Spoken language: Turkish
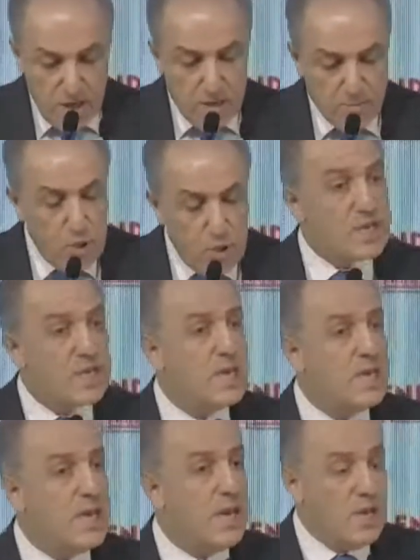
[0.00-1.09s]
bu
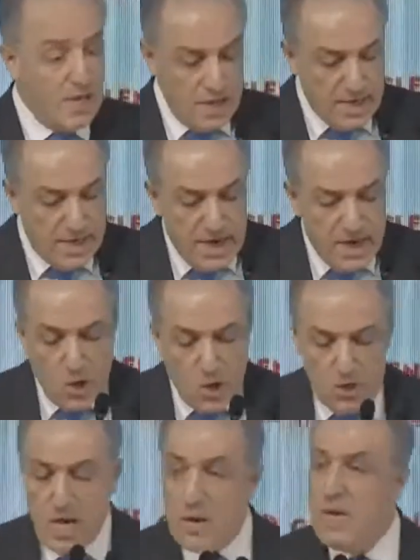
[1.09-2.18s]
yetkiyi geri
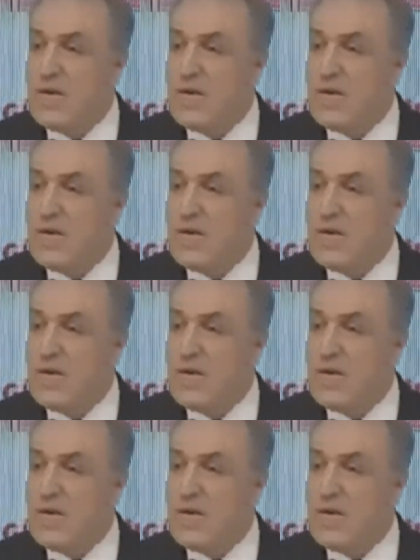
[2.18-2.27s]
gönderme